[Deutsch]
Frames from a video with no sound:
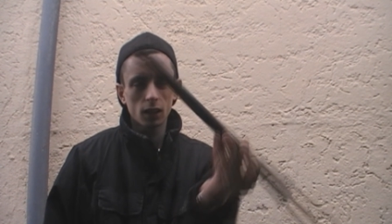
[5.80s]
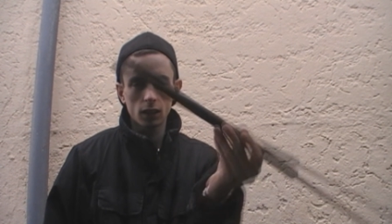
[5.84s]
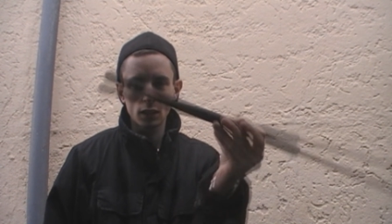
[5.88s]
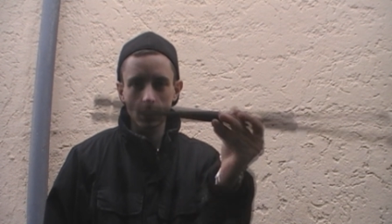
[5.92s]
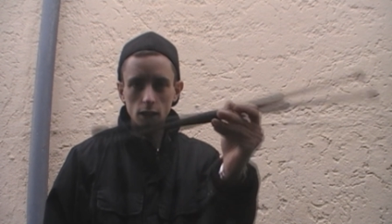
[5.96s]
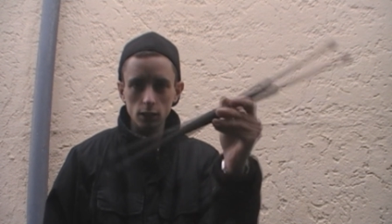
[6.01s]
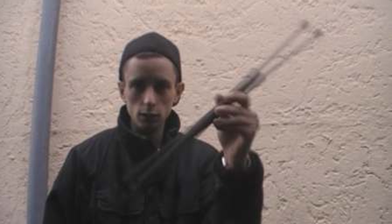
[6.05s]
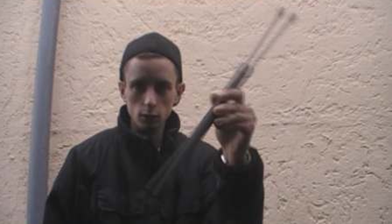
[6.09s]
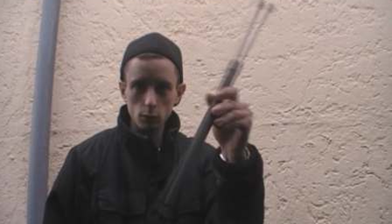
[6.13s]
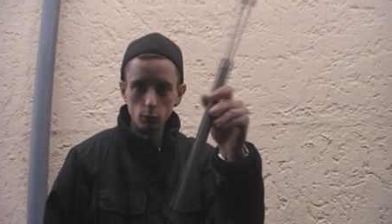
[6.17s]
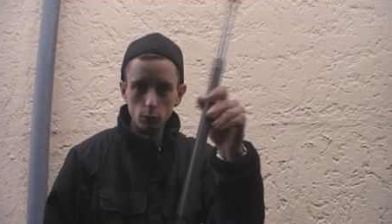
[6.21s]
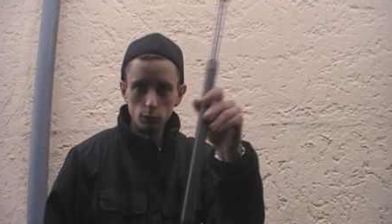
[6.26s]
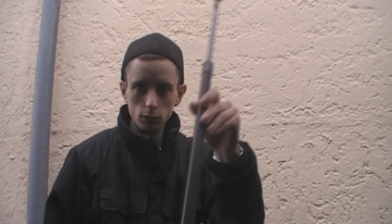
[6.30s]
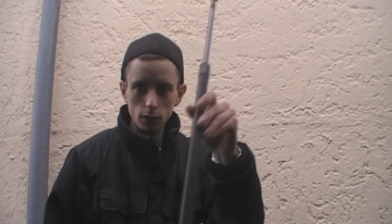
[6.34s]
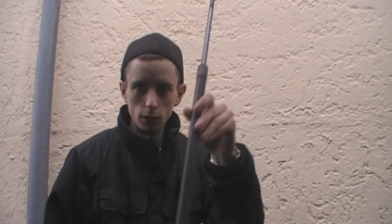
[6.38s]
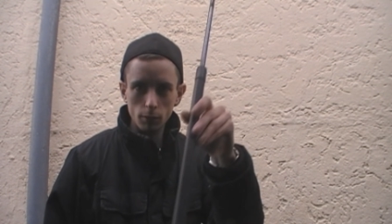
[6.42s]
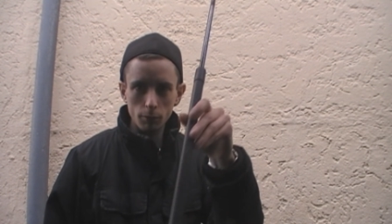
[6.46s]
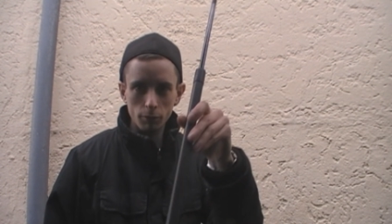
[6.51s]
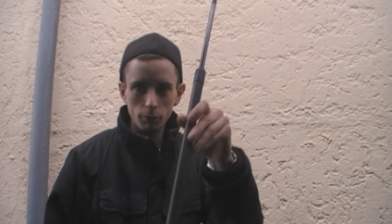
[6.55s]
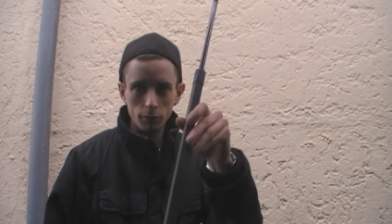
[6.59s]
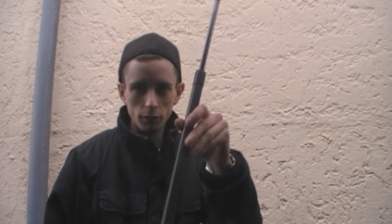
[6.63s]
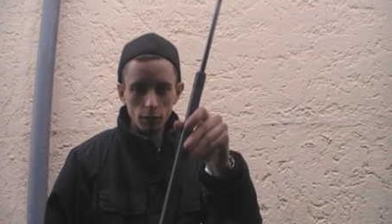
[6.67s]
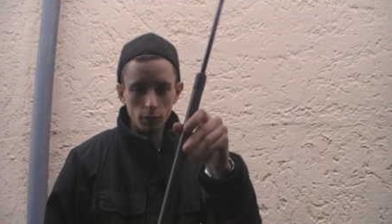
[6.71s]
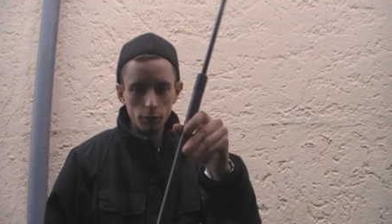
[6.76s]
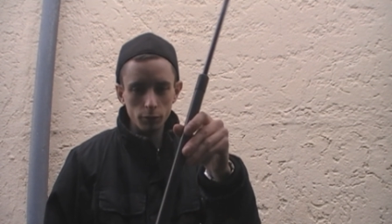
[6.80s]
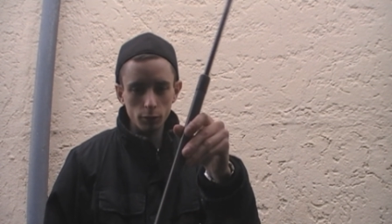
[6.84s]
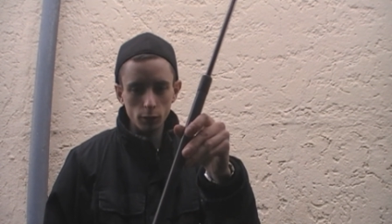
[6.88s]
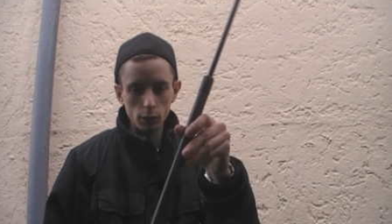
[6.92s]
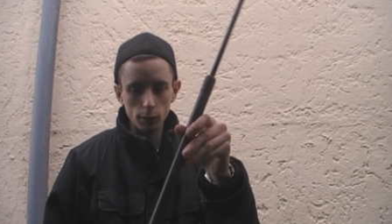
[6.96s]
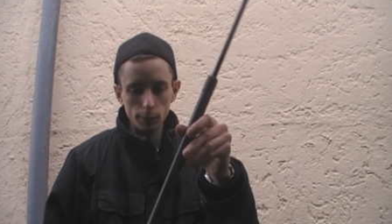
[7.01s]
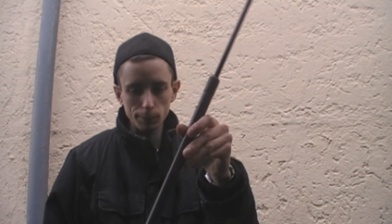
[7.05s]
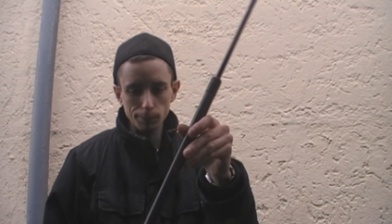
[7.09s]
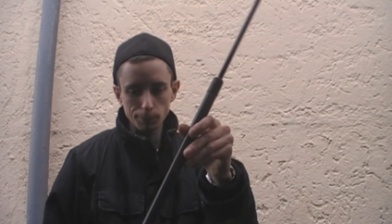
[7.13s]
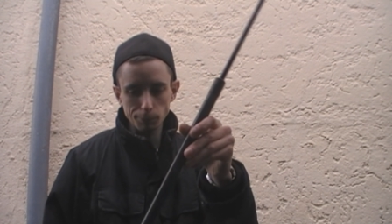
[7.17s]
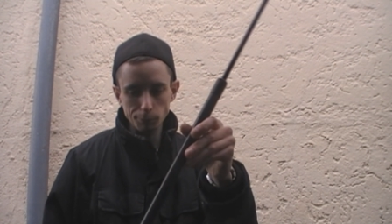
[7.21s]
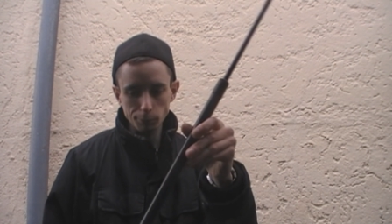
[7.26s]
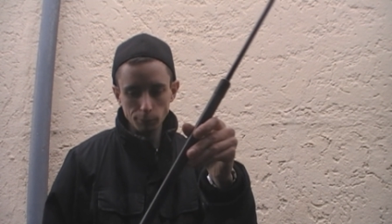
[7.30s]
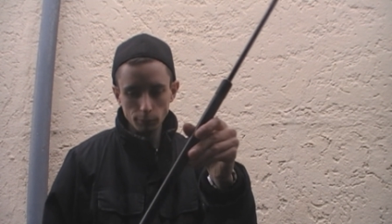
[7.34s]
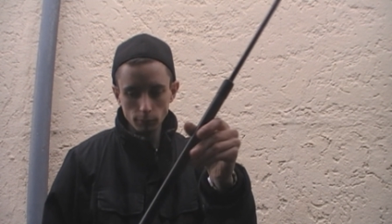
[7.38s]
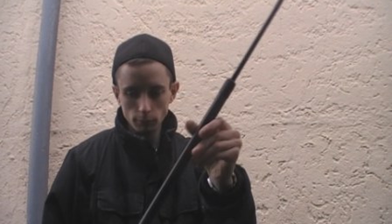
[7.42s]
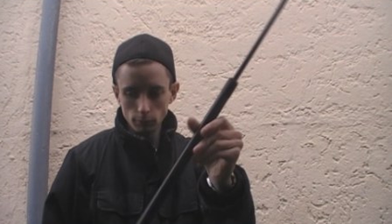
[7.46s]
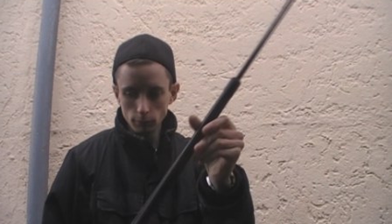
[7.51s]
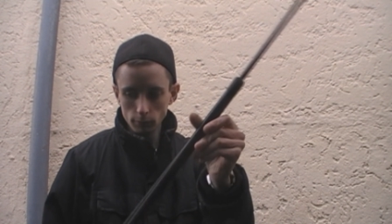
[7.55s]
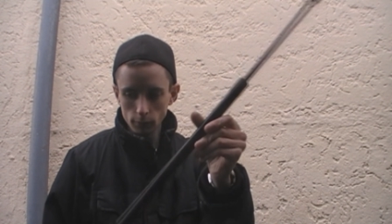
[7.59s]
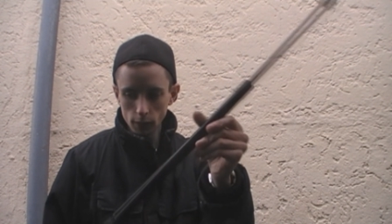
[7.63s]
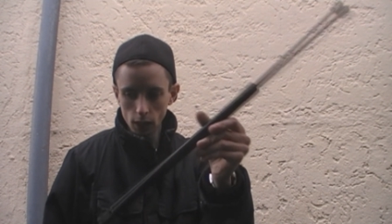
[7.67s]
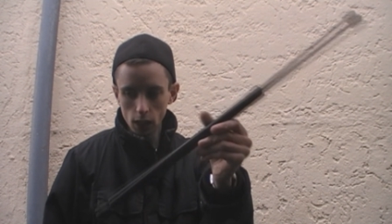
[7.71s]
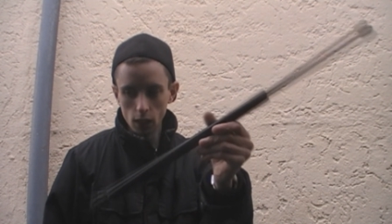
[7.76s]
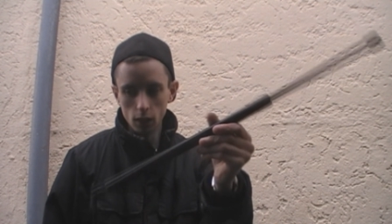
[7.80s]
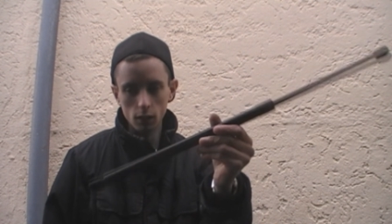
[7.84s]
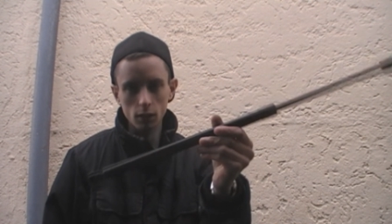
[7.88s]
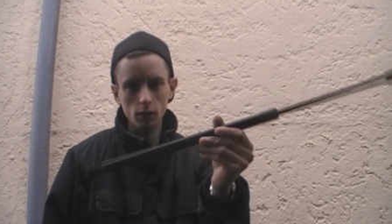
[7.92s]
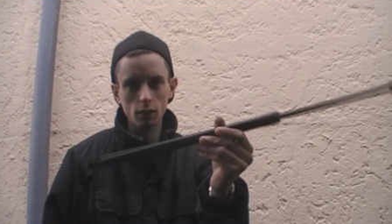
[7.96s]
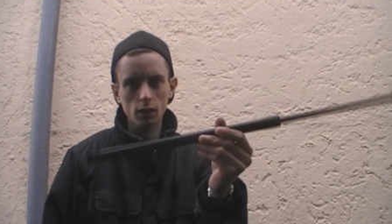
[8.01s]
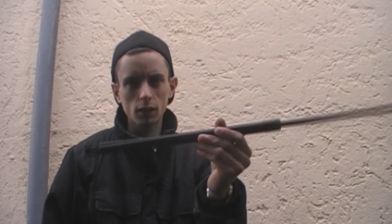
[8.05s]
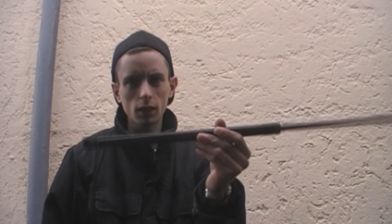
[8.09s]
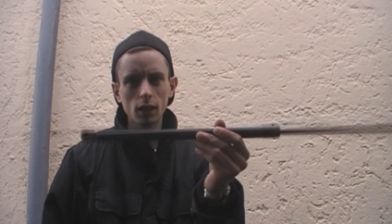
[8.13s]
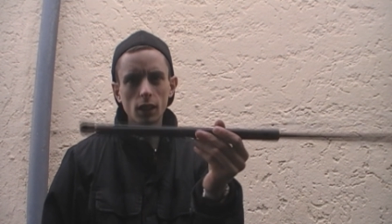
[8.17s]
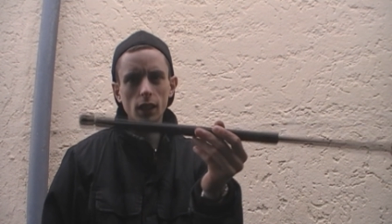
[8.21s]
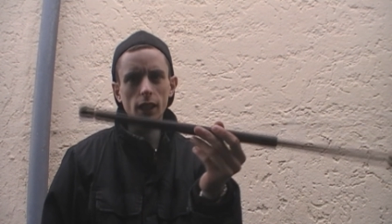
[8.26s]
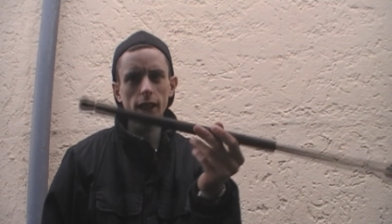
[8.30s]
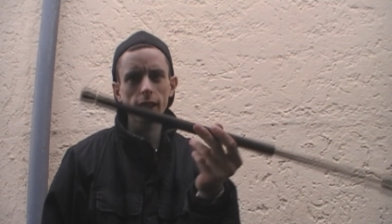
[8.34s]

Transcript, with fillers: Gasdruckdämpfer von der